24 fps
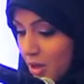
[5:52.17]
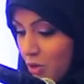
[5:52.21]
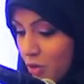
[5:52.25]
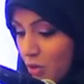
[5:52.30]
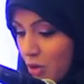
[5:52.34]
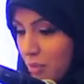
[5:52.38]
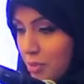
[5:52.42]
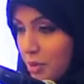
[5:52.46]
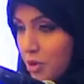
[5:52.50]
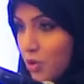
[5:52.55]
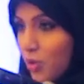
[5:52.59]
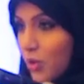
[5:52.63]

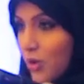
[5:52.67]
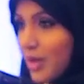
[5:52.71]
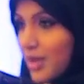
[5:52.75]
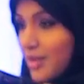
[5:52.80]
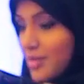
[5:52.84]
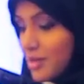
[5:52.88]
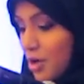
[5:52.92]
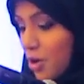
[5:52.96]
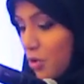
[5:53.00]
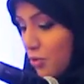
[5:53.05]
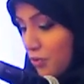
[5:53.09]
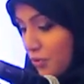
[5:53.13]
وبكل
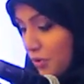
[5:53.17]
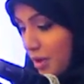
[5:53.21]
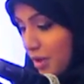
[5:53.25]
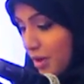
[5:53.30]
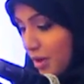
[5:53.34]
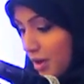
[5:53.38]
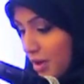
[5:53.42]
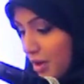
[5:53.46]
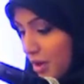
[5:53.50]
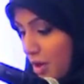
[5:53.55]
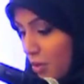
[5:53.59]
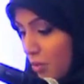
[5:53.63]

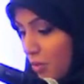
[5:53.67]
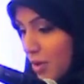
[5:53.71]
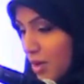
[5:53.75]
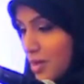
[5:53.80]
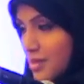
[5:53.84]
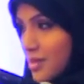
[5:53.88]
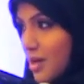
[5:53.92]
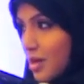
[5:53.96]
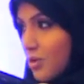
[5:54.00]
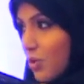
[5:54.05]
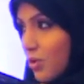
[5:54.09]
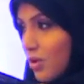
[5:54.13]
توفيق
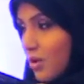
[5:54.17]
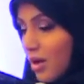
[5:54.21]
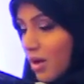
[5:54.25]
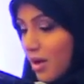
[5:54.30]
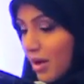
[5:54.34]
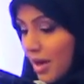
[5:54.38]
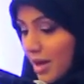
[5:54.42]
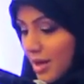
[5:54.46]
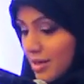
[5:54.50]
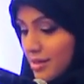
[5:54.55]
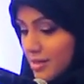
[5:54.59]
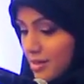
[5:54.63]
ونسأل الله
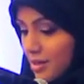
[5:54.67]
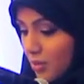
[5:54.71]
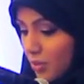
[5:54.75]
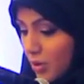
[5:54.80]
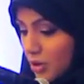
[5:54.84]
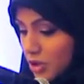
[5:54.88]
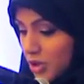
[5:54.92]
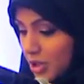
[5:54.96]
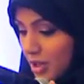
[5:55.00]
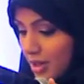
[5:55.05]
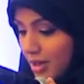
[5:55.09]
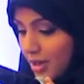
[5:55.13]
عز
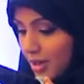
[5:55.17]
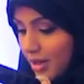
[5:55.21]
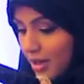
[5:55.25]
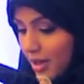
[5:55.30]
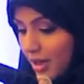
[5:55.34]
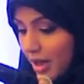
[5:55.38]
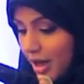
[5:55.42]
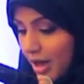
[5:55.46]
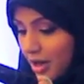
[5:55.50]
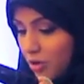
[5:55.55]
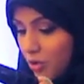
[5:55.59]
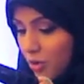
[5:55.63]
وجل
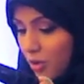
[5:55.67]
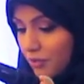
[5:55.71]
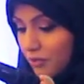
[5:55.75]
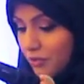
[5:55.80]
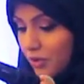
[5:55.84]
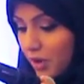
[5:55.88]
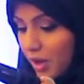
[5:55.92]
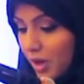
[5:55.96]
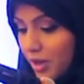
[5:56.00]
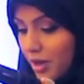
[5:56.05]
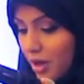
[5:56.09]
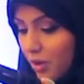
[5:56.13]
أن
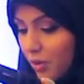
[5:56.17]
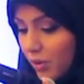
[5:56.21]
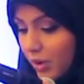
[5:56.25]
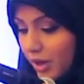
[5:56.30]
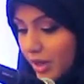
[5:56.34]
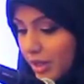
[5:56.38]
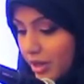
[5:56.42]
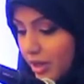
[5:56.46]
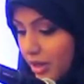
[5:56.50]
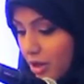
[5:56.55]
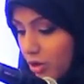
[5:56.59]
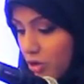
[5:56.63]
يوفقنا
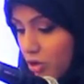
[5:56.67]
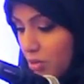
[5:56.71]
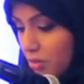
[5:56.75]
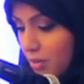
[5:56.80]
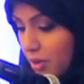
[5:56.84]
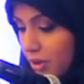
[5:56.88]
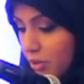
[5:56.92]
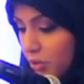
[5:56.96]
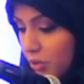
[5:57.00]
وإياكم